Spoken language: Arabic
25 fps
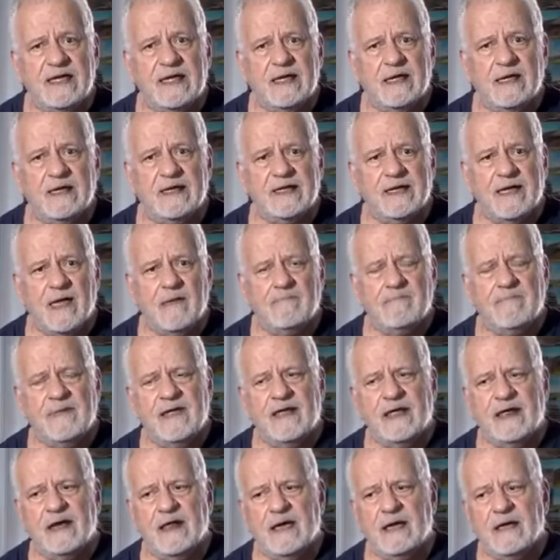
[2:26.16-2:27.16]

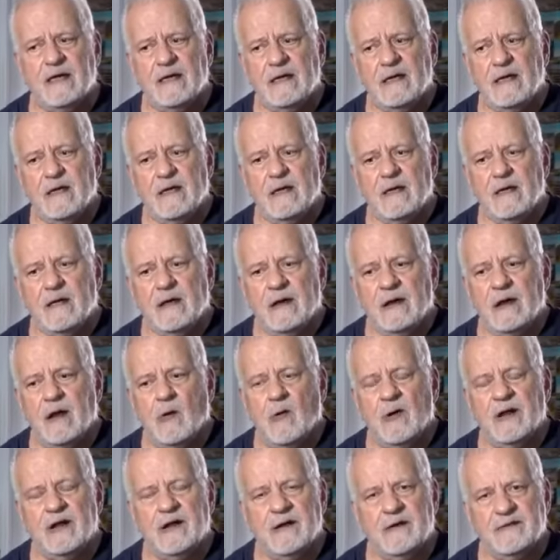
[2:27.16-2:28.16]
الكامبنج ده لو
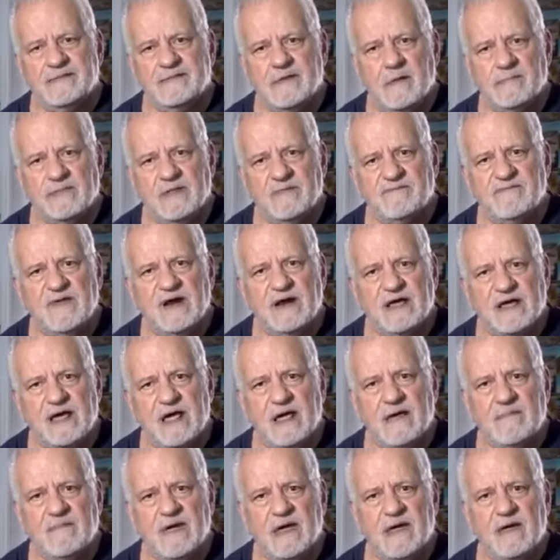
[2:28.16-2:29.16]
انا نصبت فيه
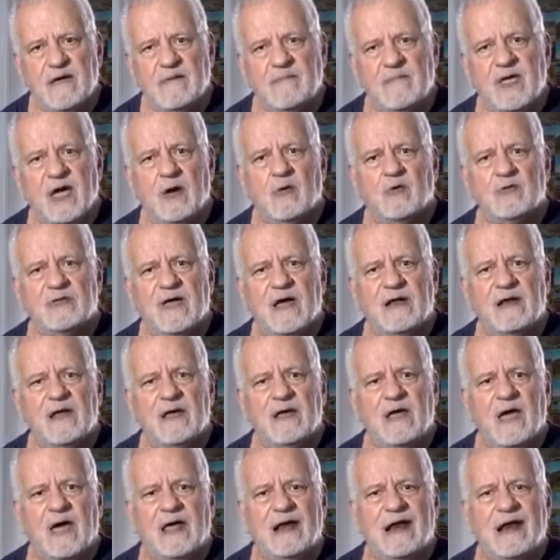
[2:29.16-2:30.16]
الخيمه بياخد على
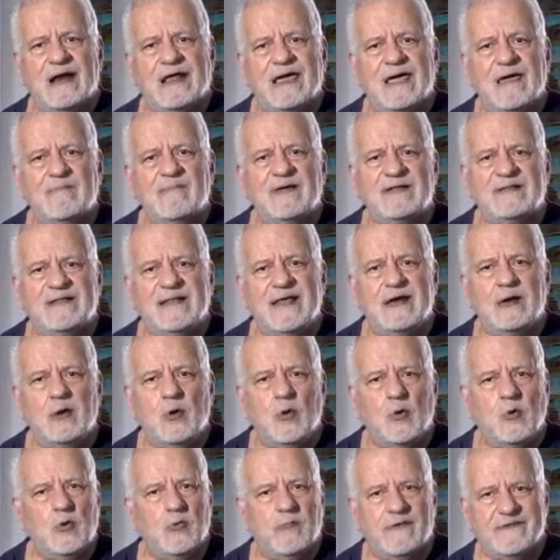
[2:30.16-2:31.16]
على الخيمه 2
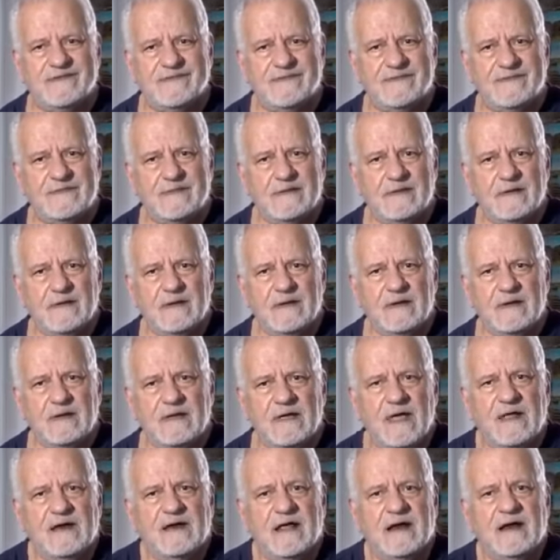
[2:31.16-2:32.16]
يورو بس
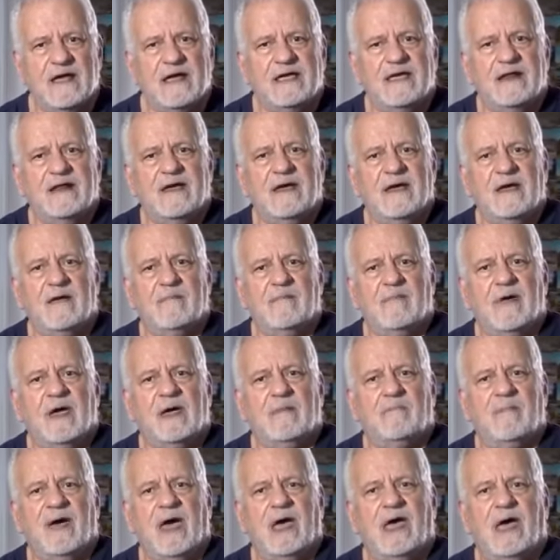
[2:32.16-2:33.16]
كان انا كده
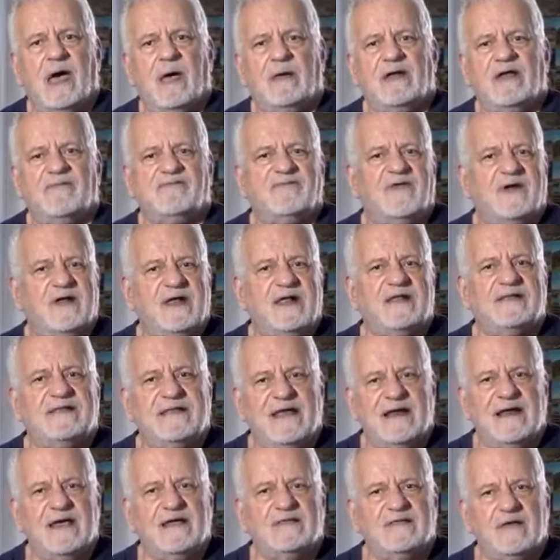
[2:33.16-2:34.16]
نفرين
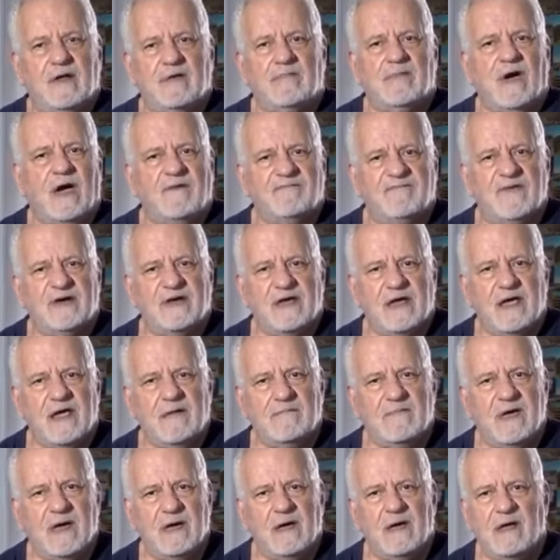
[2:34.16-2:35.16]
ثلاثه اربعه في
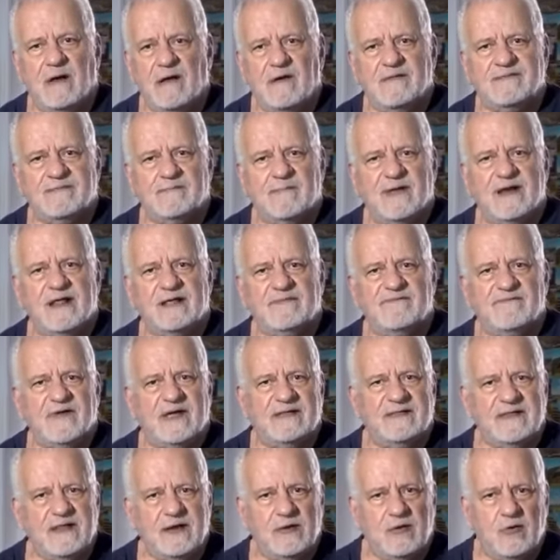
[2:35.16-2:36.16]
الخيمه خلاص بندفع
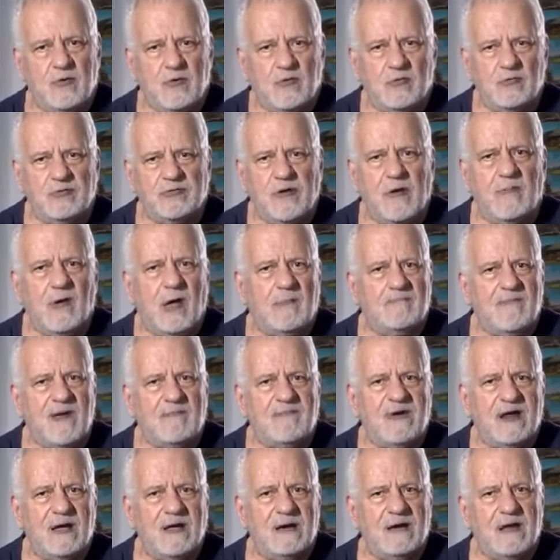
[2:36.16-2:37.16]
2 يورو طبعا
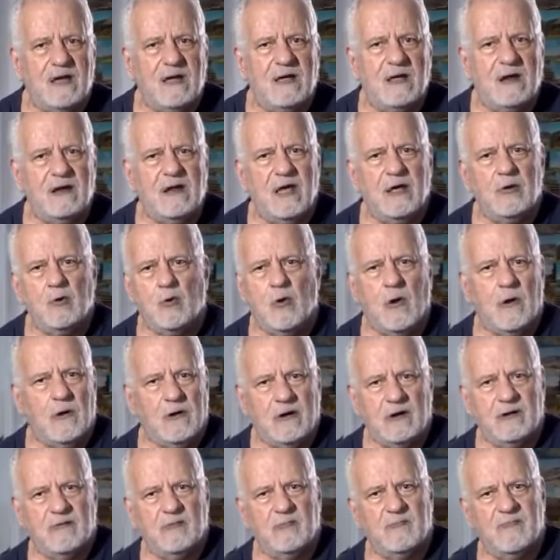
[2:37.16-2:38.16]
مبلغ لا, لا
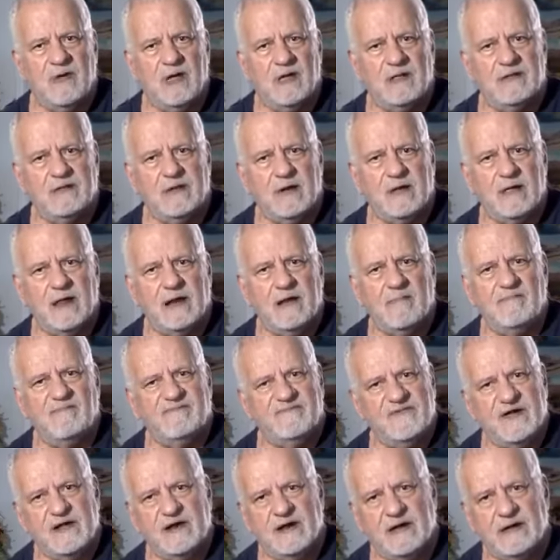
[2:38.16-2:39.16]
يقارن كلام
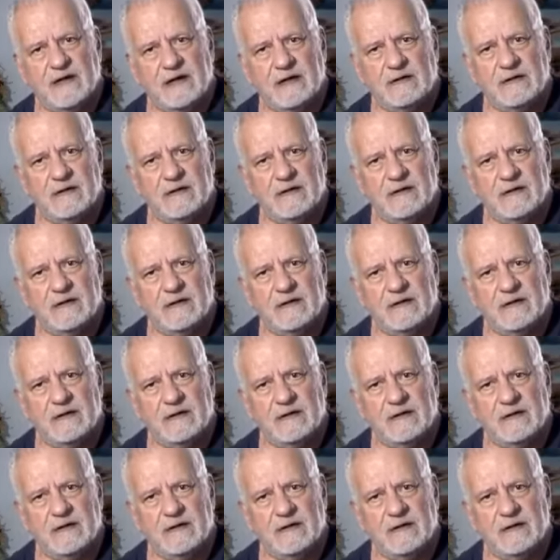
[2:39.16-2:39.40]
فارغ يعني